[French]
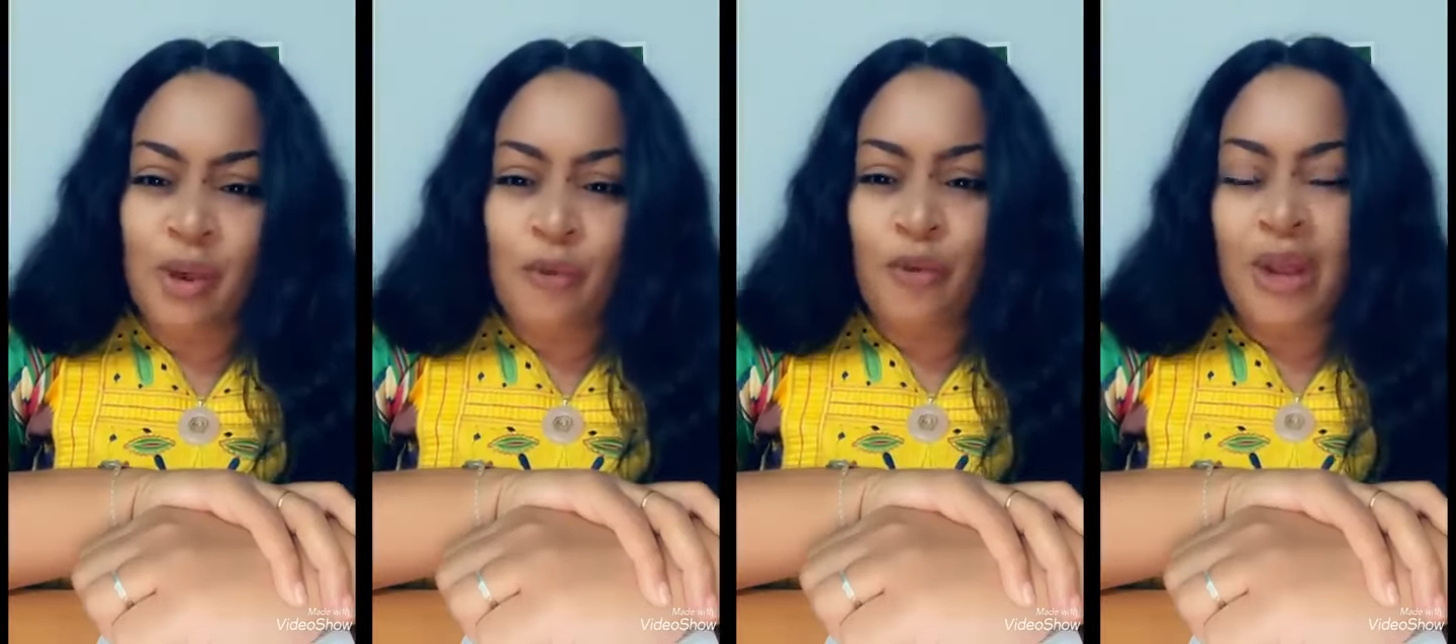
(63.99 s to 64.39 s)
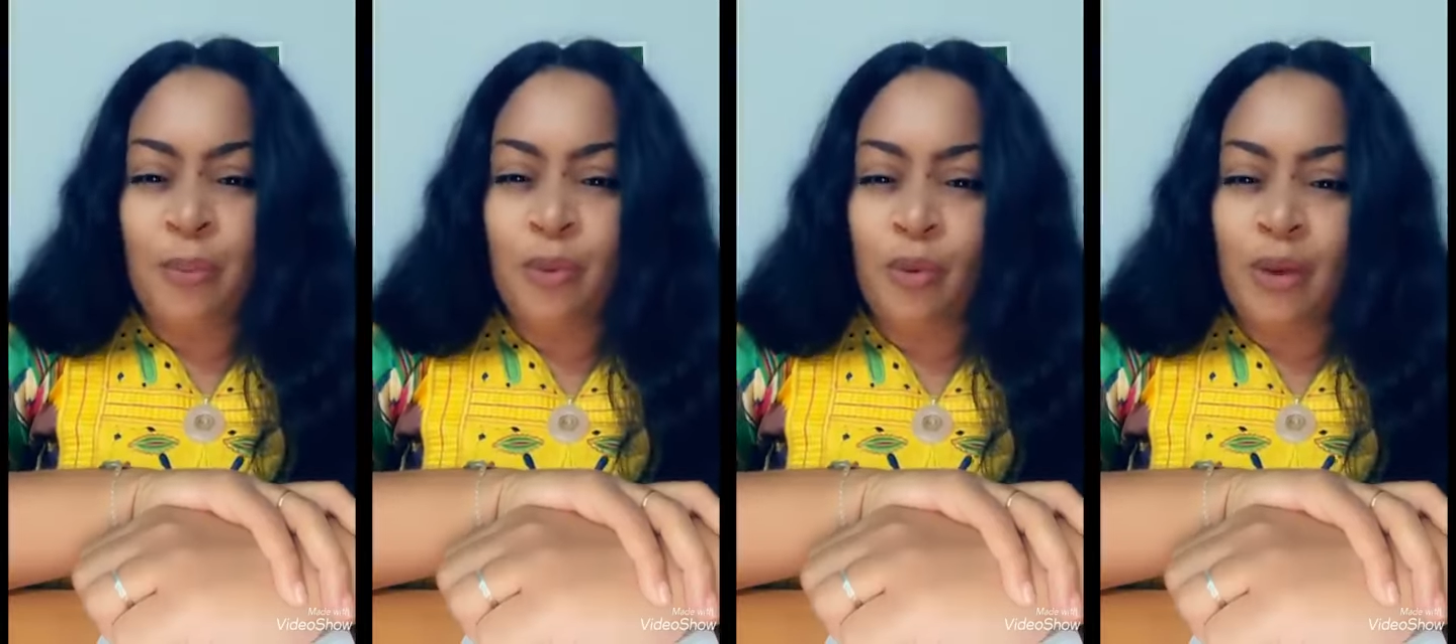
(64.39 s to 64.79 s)
Voilà
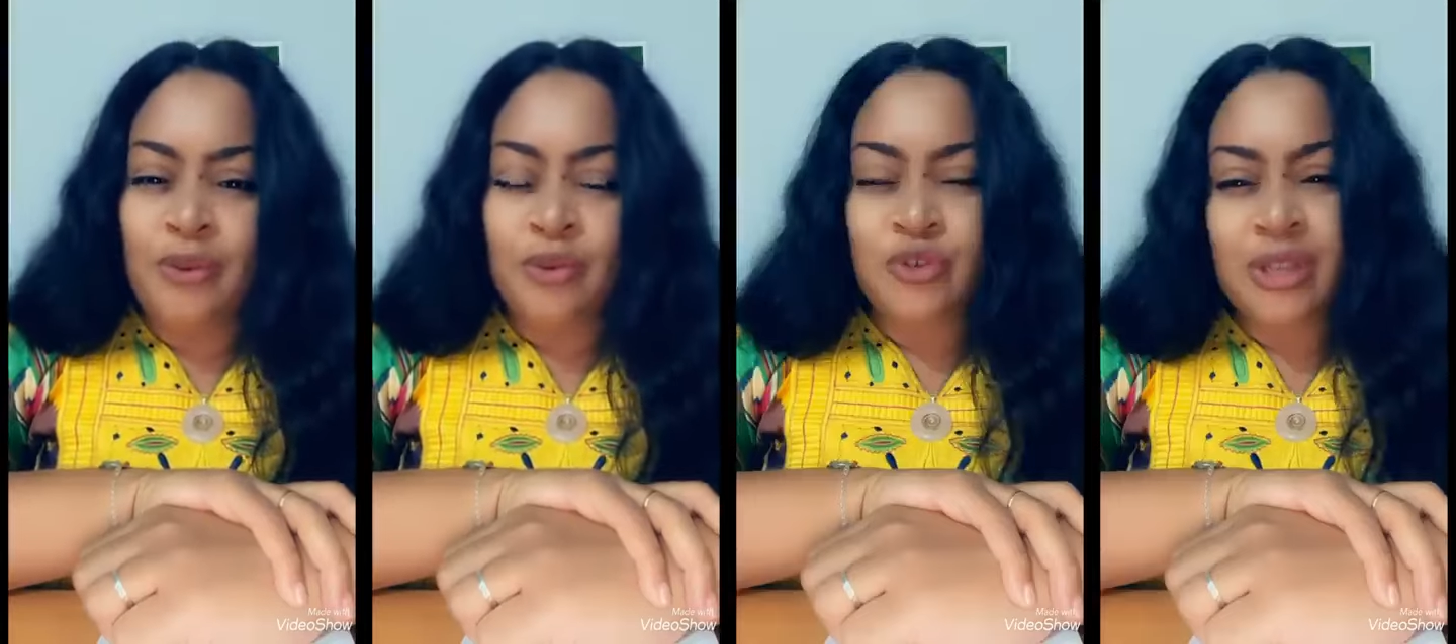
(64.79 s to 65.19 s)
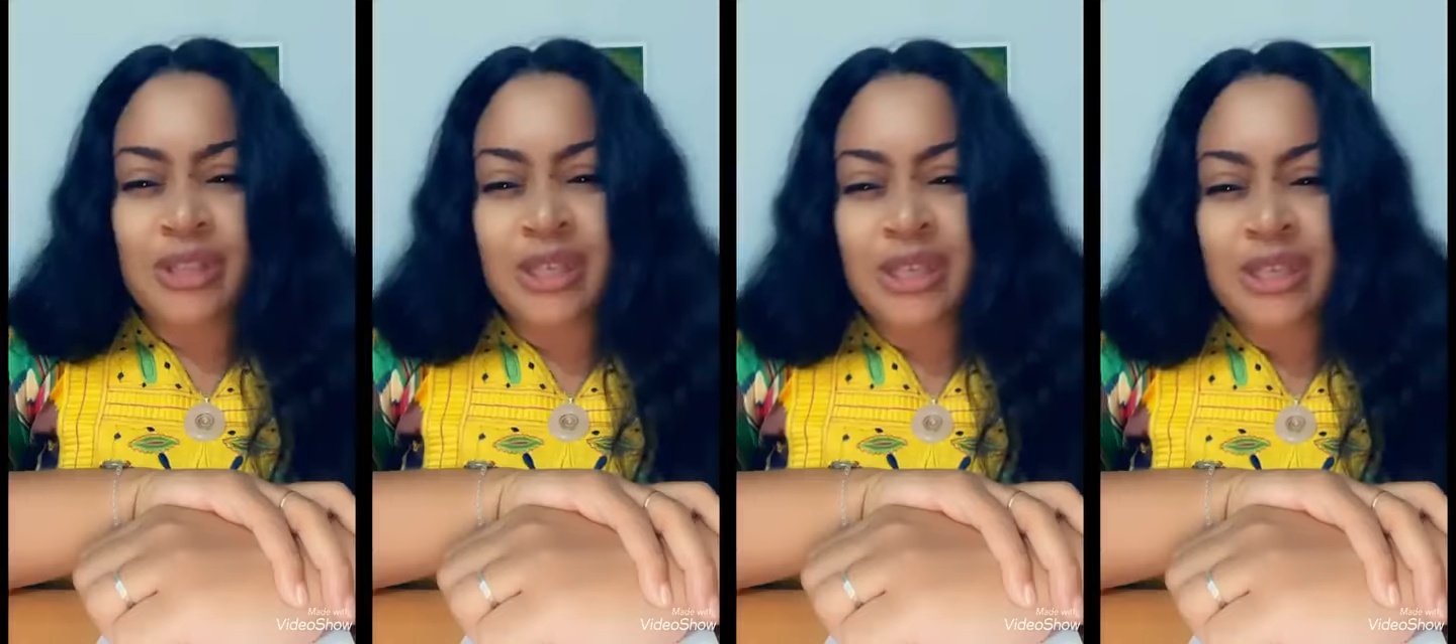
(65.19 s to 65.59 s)
pourquoi est-ce que tu es
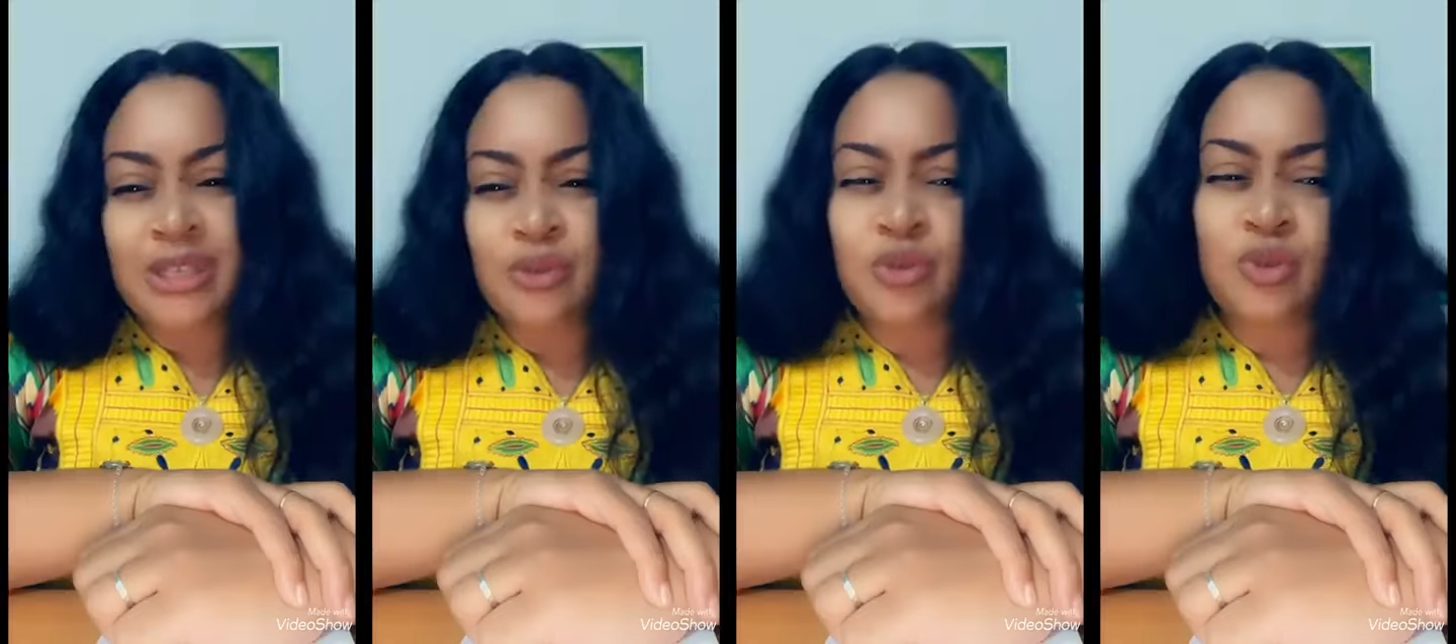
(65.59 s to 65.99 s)
triste, tu